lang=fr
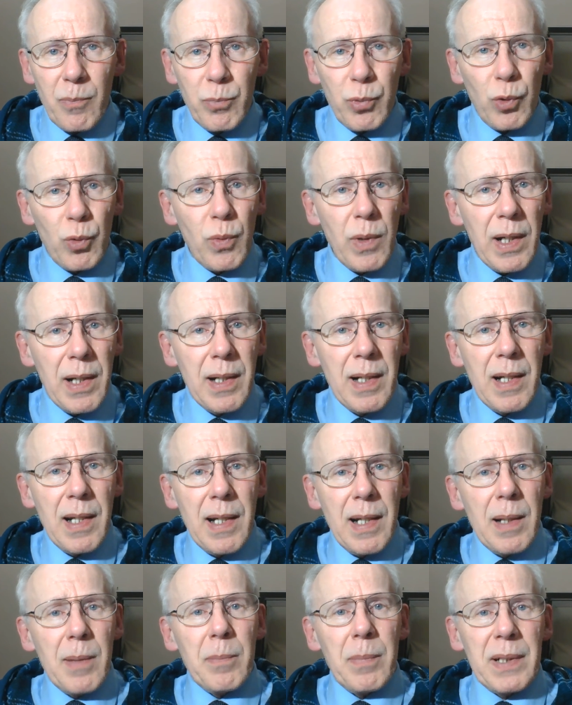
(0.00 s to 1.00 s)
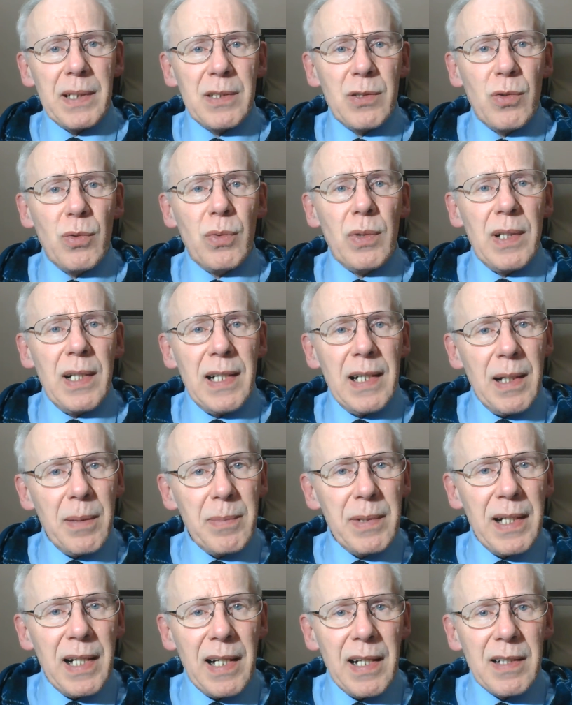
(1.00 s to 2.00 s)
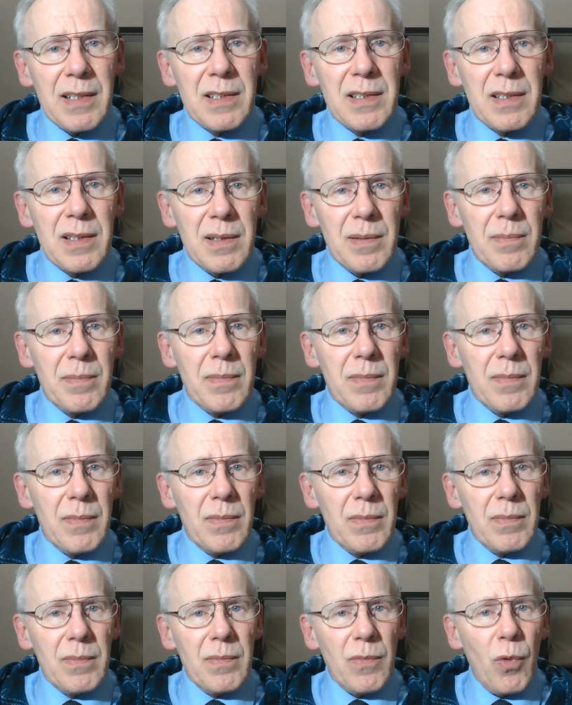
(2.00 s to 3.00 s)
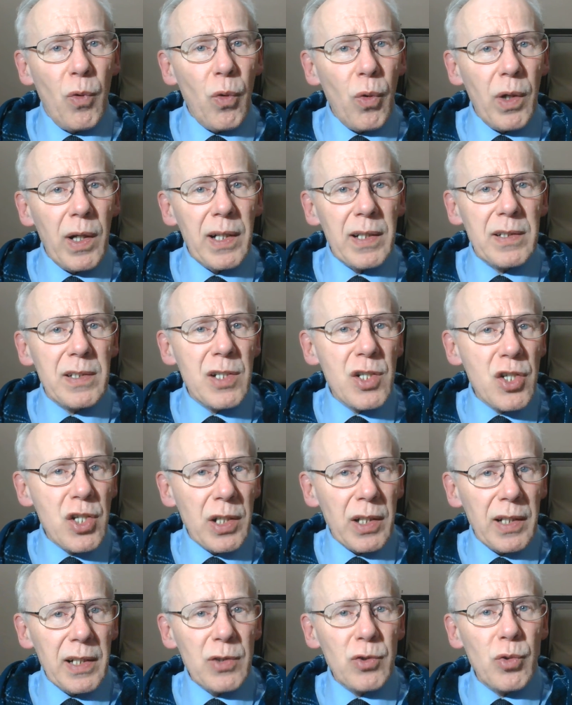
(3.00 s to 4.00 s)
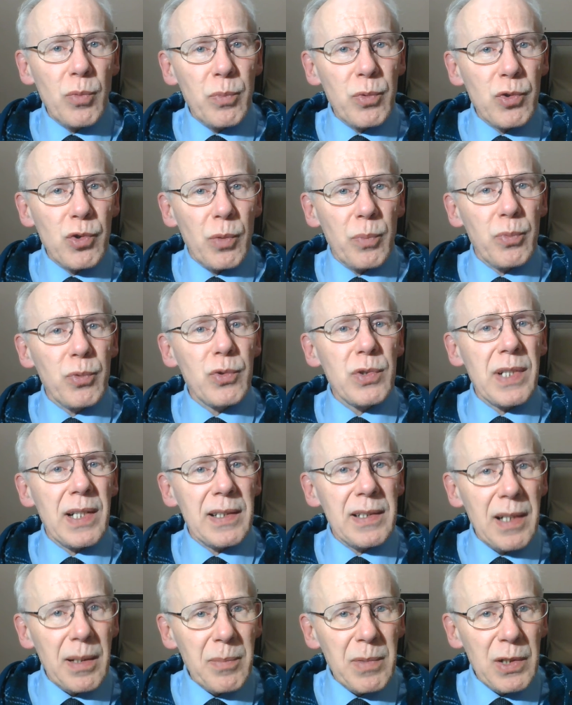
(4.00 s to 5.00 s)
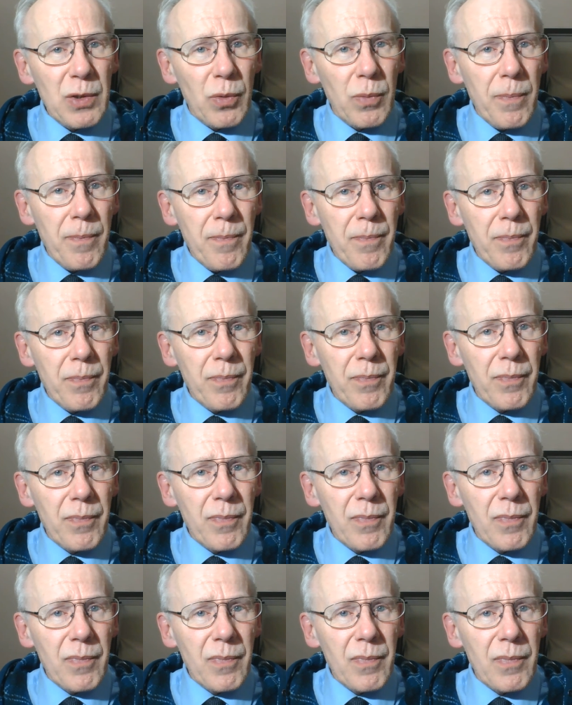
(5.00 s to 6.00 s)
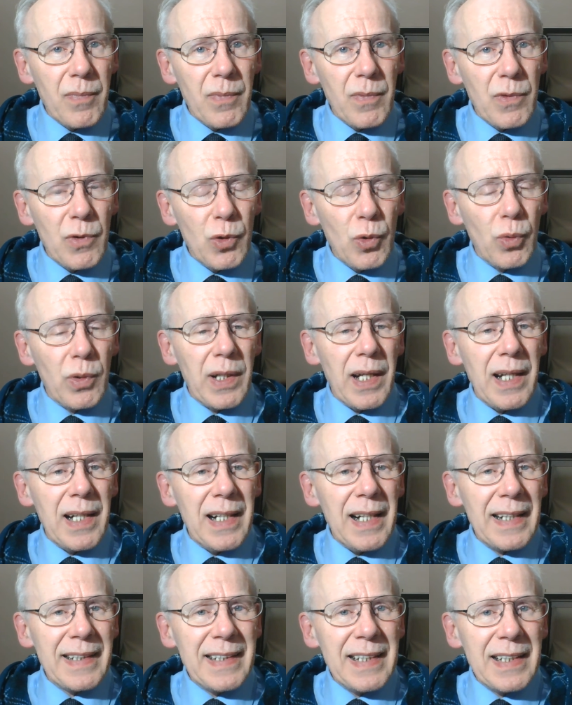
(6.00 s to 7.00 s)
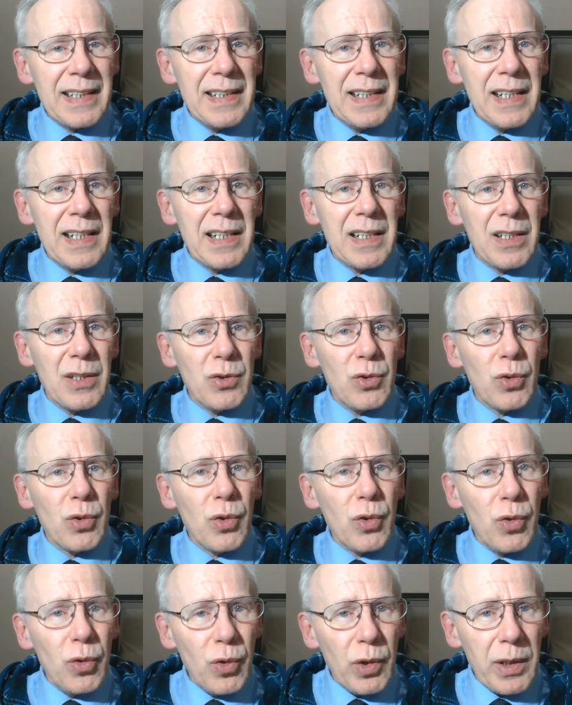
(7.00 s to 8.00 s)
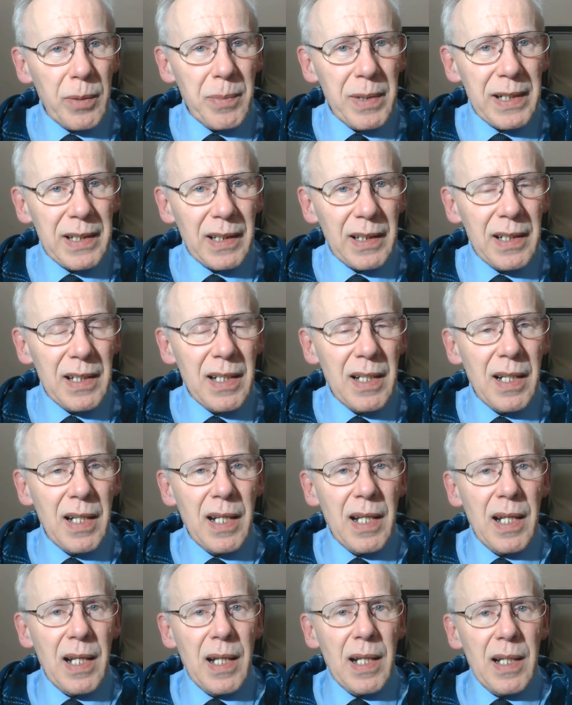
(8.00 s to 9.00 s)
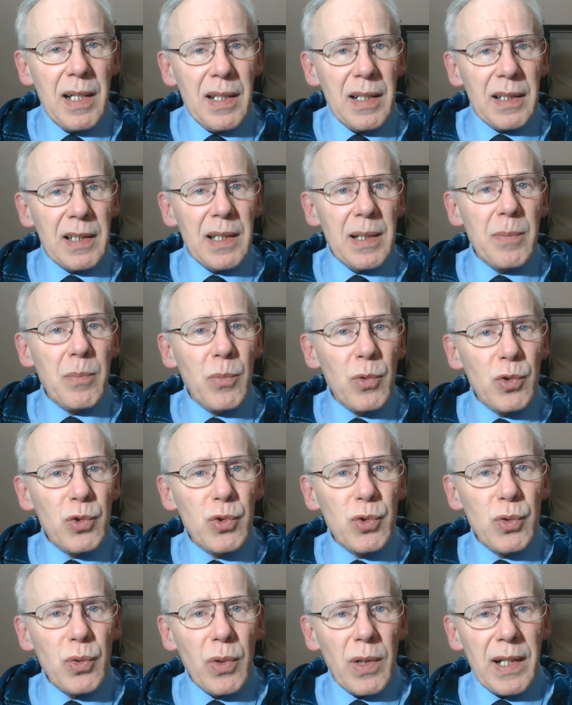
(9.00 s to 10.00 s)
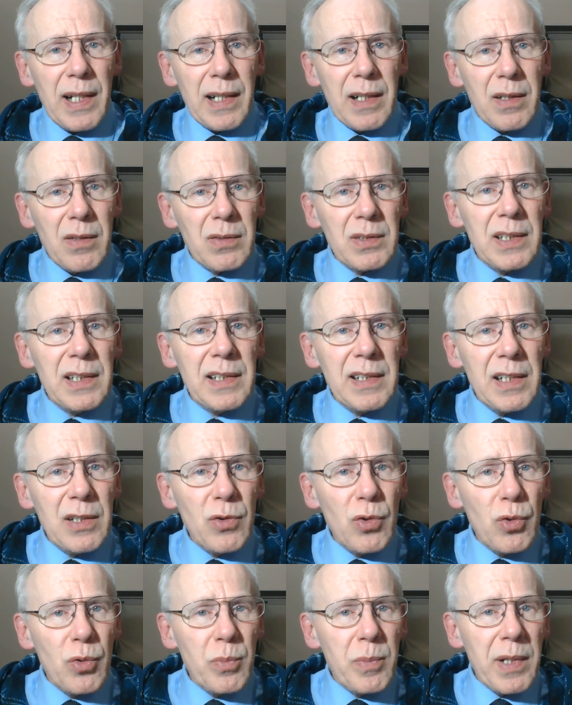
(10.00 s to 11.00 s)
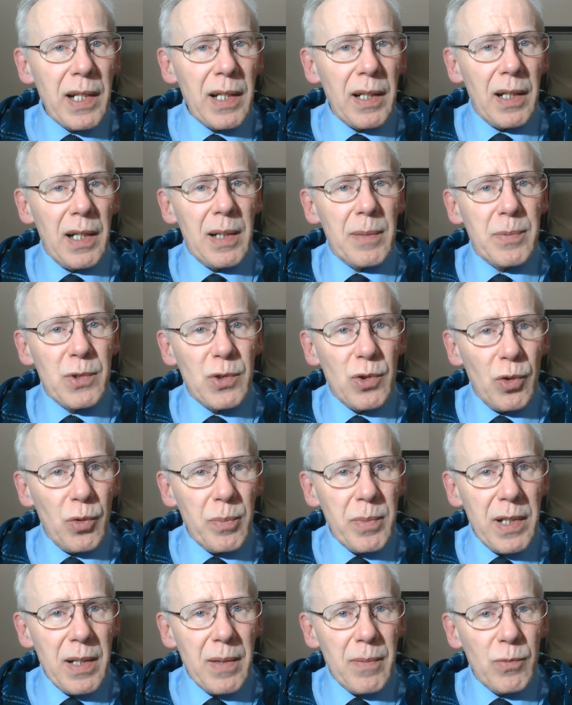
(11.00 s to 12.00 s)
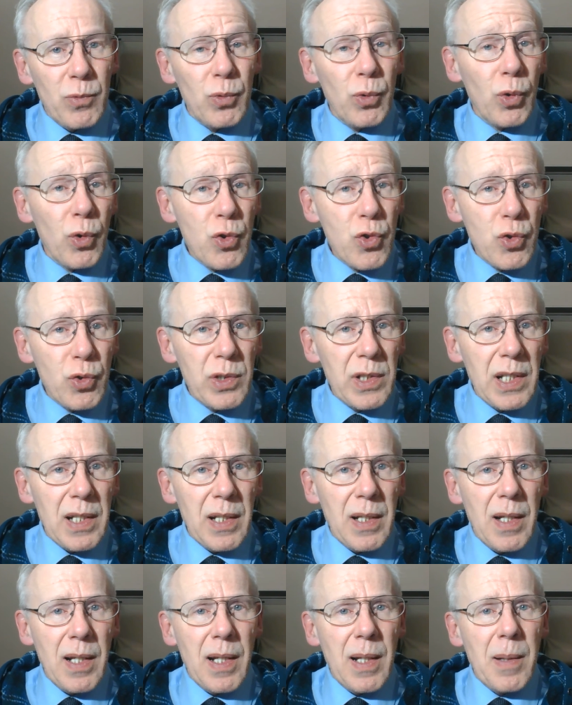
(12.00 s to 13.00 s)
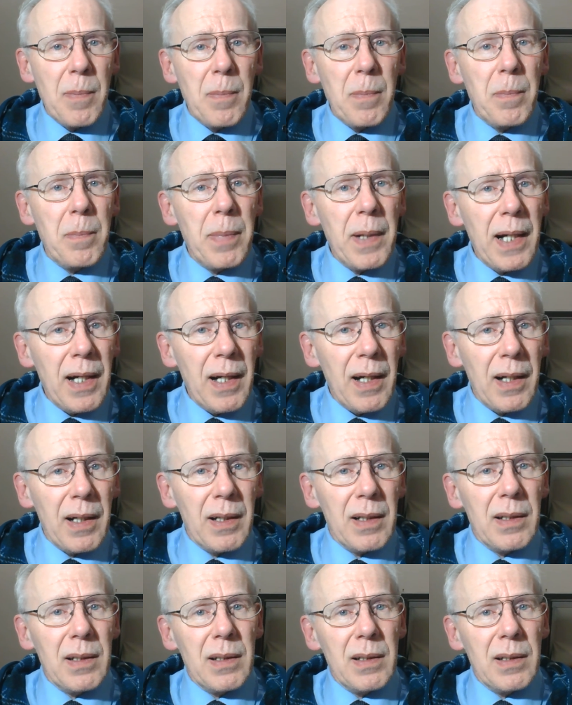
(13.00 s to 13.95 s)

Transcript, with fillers: Pourquoi Parce que l'amylase aura digéré de plus en plus d'amidon. Donc la technique de colorimétrie qui mesure la quantité de lumière absorbée ou rejetée par